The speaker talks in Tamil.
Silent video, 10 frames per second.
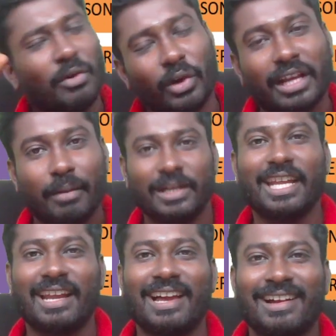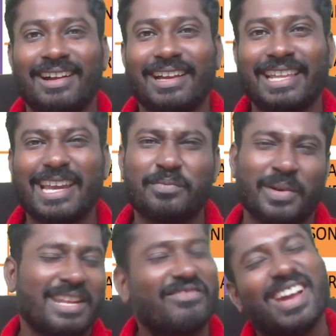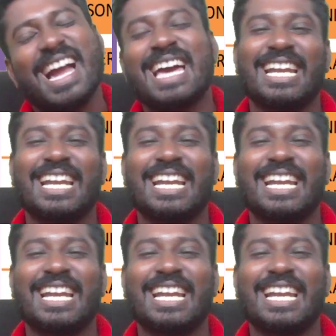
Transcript: ஒரு கமிட்டி எல்லாம் கிரியேட் பண்ணி வேற